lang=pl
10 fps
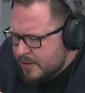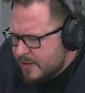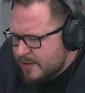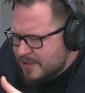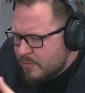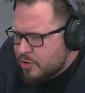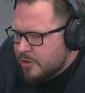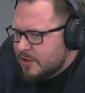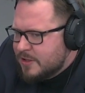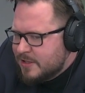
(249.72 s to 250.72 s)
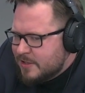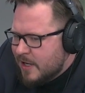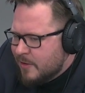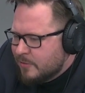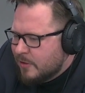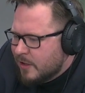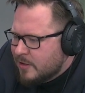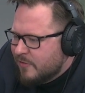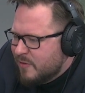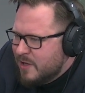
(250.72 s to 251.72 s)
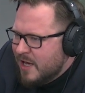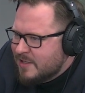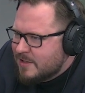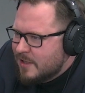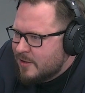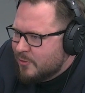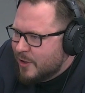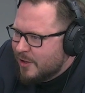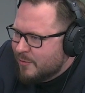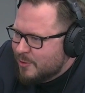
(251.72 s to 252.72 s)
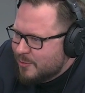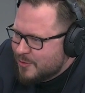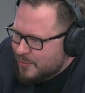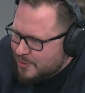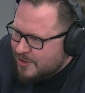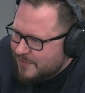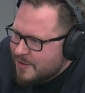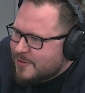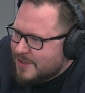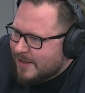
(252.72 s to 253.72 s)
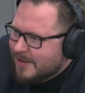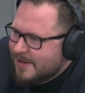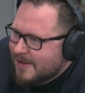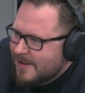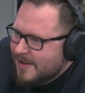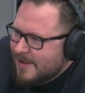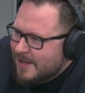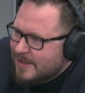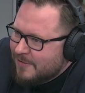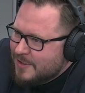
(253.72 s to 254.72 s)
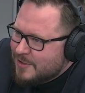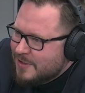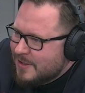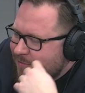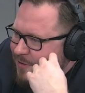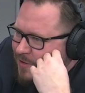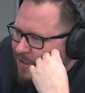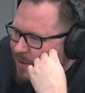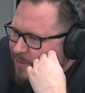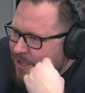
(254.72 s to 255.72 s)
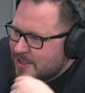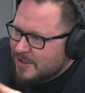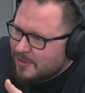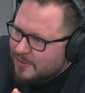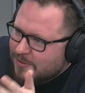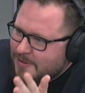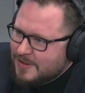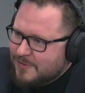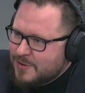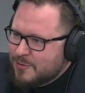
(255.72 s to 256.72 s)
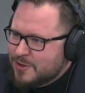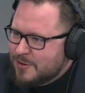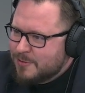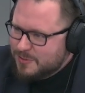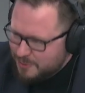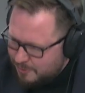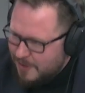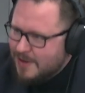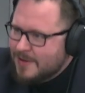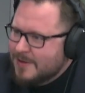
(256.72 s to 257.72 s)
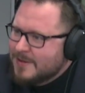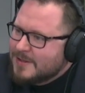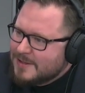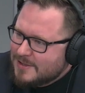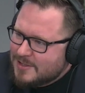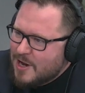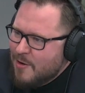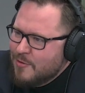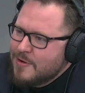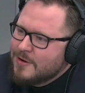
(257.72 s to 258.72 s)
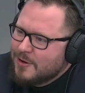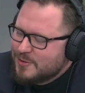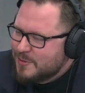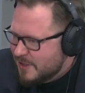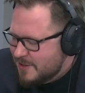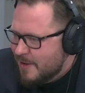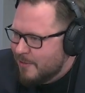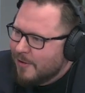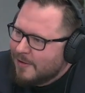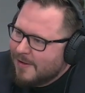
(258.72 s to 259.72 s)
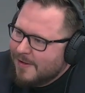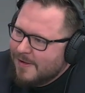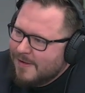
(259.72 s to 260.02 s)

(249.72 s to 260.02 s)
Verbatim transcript: Y, samorządy zyskają dodatkowe miejsce, do którego mogą złożyć wniosek. I nawet jeżeli ten wniosek nie przejdzie, no to zawsze może to być próba strzału, choćby na ślepo.